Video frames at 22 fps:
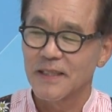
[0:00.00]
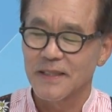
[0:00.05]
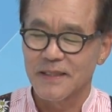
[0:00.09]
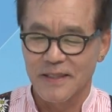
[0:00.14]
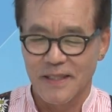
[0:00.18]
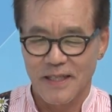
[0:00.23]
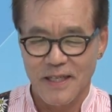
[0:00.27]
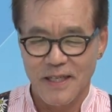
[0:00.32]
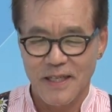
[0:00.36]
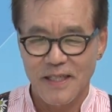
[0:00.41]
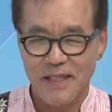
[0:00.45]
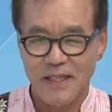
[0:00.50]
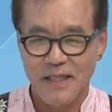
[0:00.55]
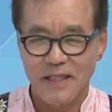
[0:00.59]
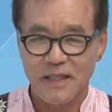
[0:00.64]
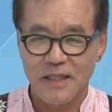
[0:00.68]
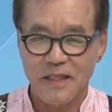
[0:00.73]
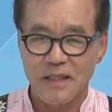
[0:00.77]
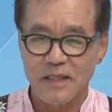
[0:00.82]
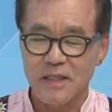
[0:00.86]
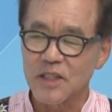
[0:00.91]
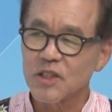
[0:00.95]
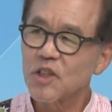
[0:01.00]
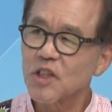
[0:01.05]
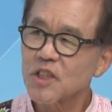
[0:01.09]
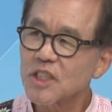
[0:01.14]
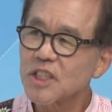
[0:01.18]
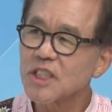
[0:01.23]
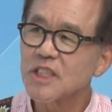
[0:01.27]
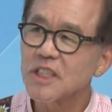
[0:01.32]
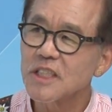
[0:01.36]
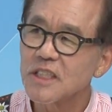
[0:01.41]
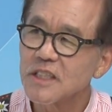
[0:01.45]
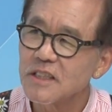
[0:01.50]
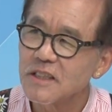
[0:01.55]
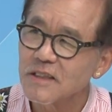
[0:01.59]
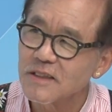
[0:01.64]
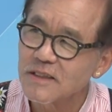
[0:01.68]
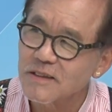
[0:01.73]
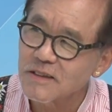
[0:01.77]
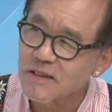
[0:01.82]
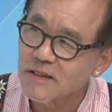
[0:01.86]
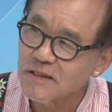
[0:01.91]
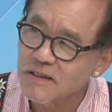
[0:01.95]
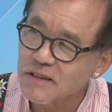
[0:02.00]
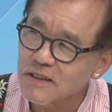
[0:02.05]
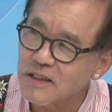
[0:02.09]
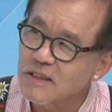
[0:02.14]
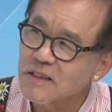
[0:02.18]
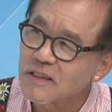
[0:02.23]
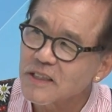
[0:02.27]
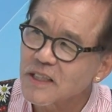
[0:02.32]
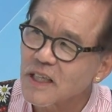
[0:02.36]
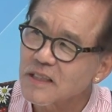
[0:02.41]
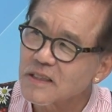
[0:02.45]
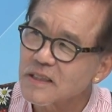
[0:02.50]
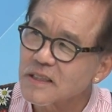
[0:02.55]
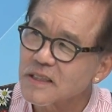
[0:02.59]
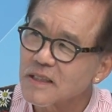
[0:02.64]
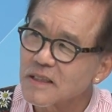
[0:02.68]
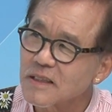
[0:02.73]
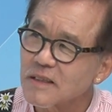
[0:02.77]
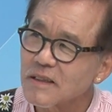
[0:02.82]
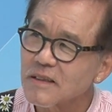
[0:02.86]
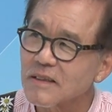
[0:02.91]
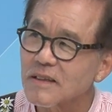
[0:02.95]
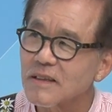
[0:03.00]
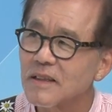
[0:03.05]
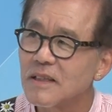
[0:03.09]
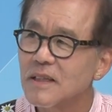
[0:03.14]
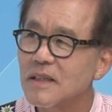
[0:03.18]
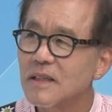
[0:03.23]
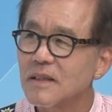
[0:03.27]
네. 이것이 진짠지는